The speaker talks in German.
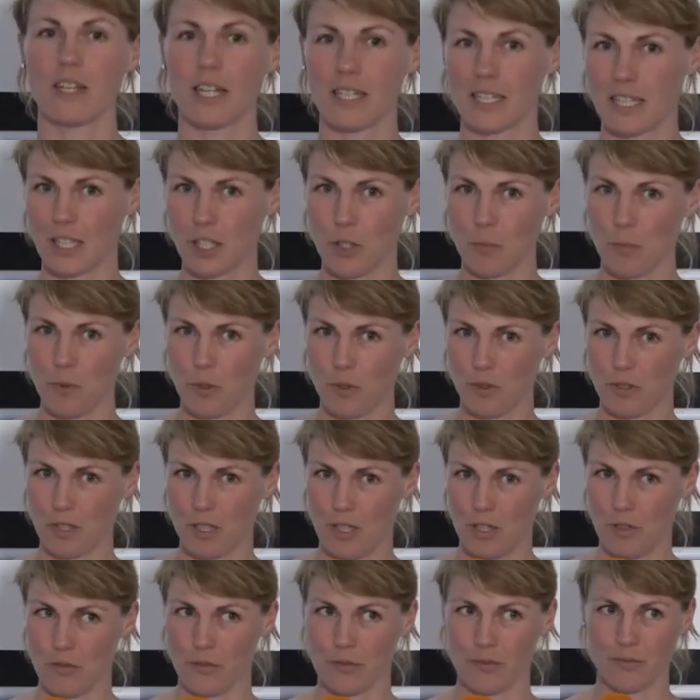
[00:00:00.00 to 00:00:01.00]
Wer hat da noch Bock
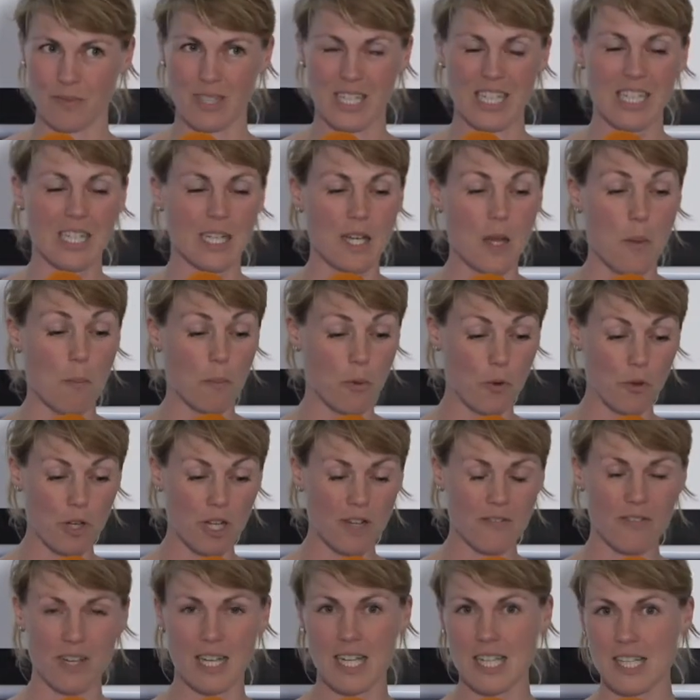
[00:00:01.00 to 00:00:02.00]
drauf?
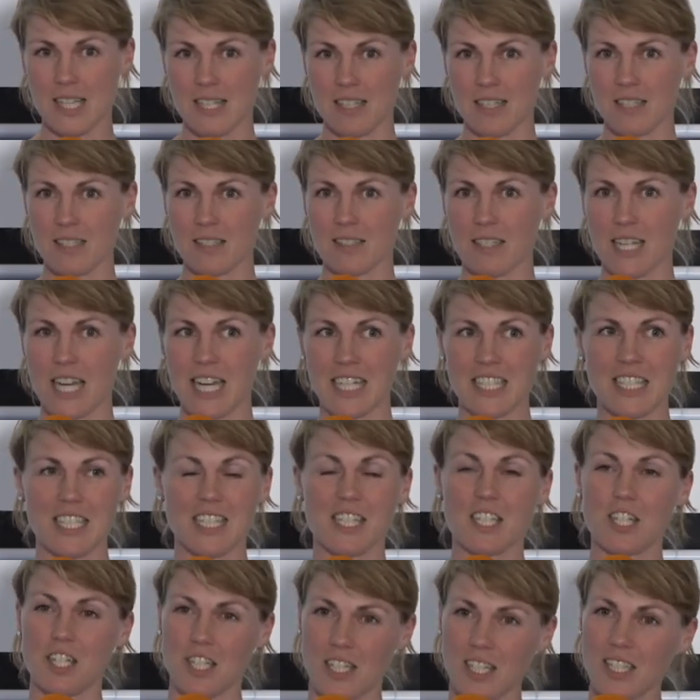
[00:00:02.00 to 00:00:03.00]
Blöderweise hat
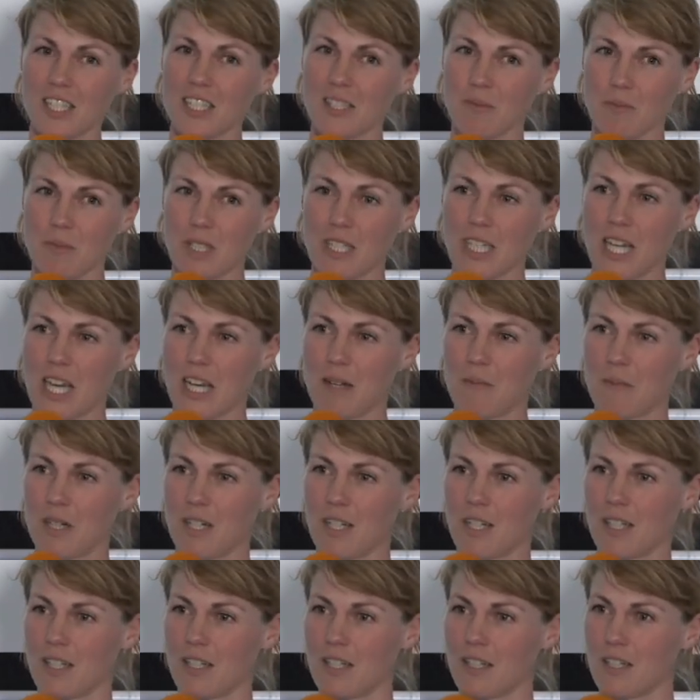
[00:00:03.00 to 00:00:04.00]
die Geschichte mich
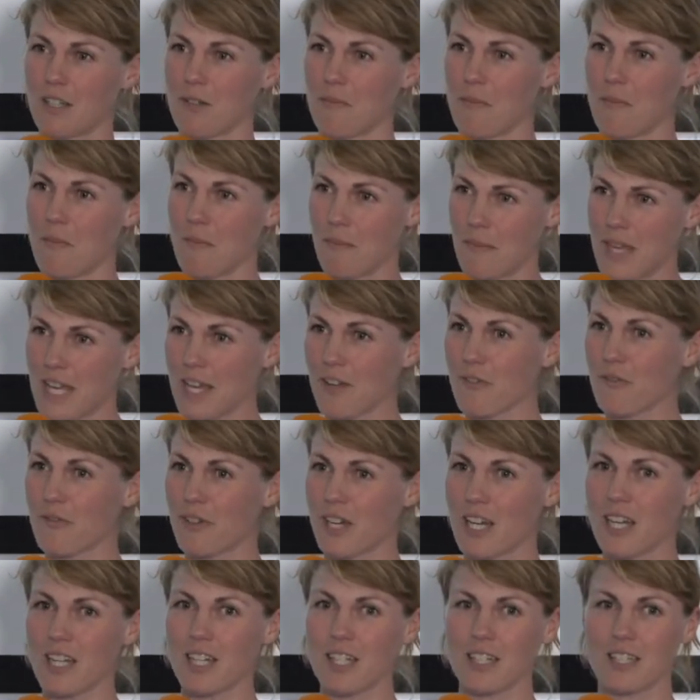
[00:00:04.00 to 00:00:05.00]
aber äh,
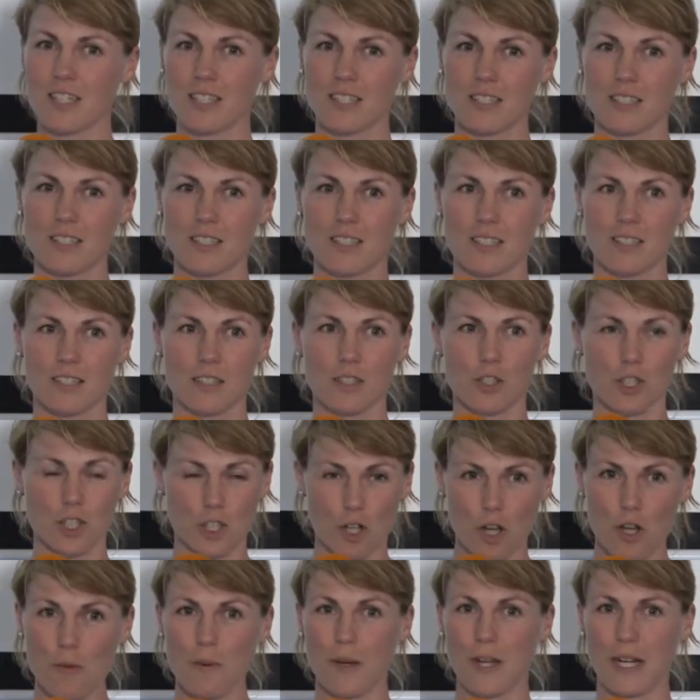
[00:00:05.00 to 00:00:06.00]
mehrfach
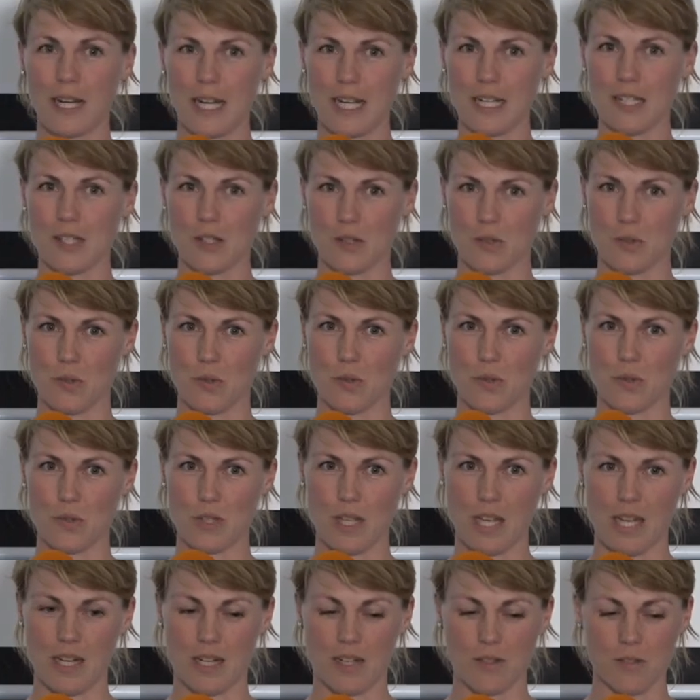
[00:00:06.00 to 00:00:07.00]
stolpern lassen
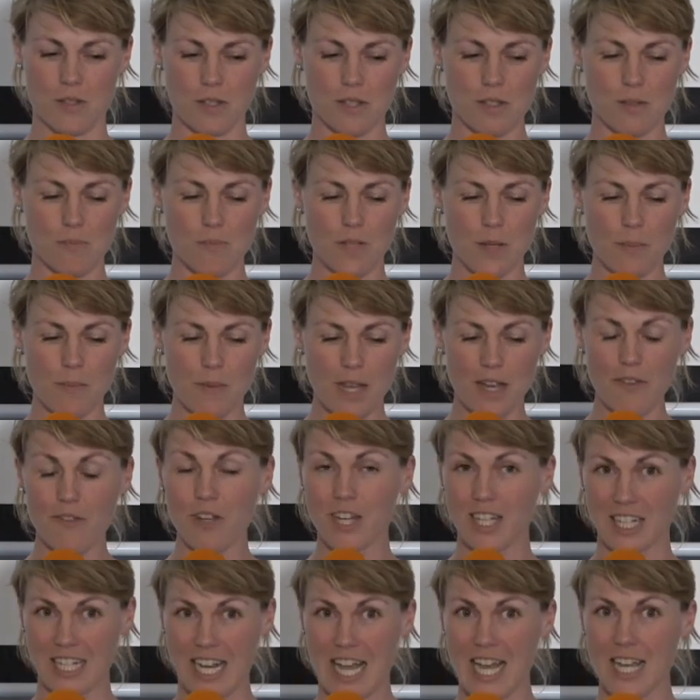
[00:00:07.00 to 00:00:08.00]
sozusagen. Also sie ist mir
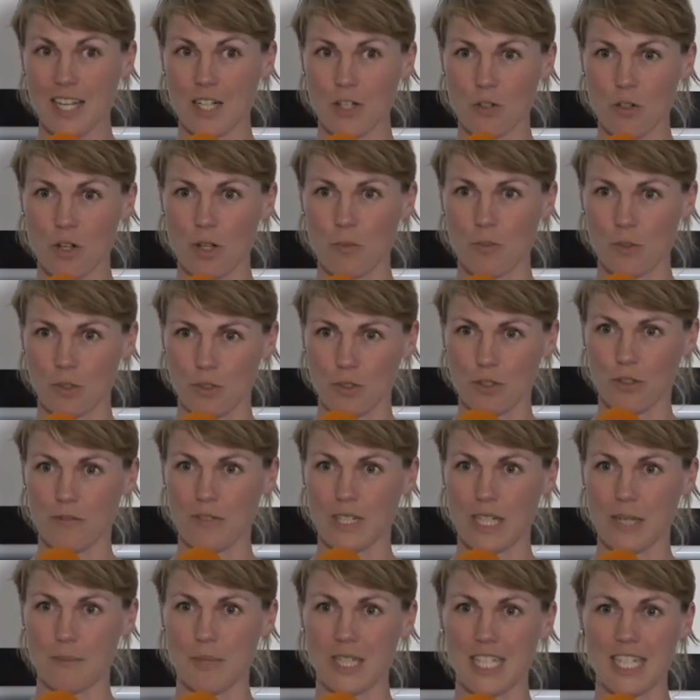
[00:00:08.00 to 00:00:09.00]
mehrfach nachgekommen und
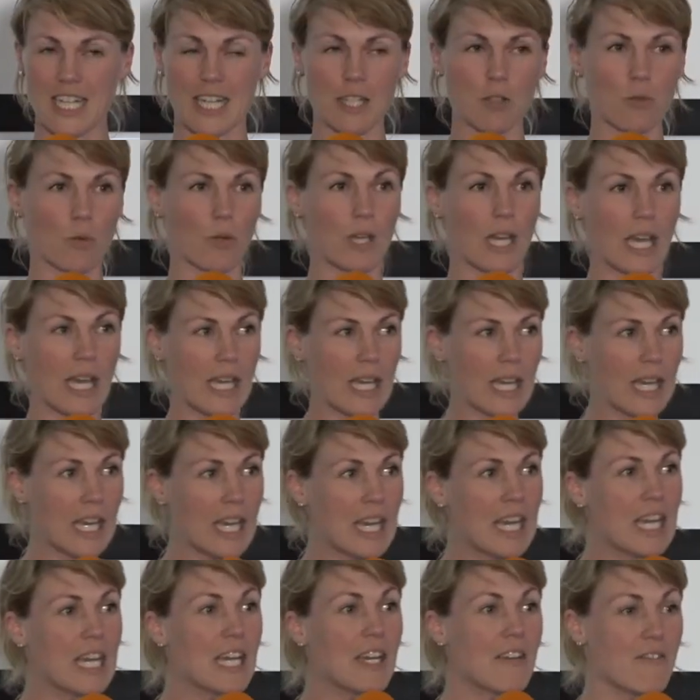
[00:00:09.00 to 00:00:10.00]
irgendwann habe ich gedacht, okay,
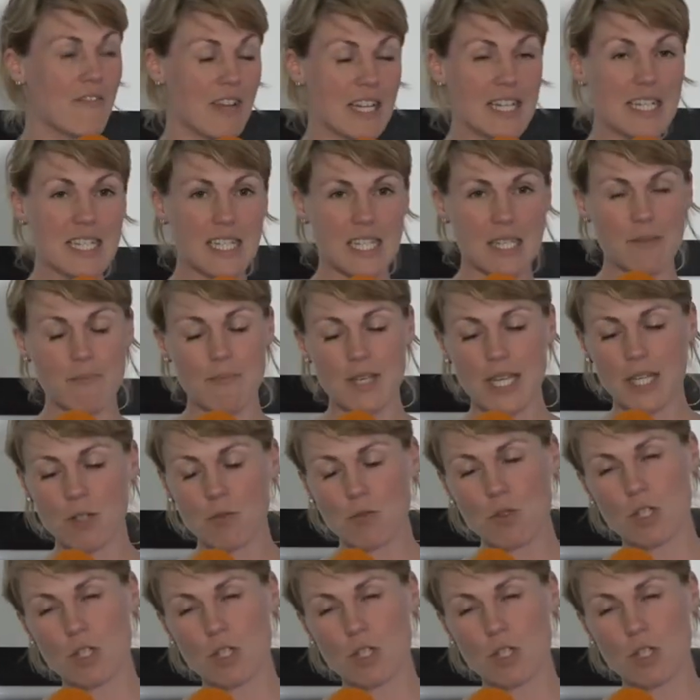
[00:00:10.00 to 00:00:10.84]
wenn sie mir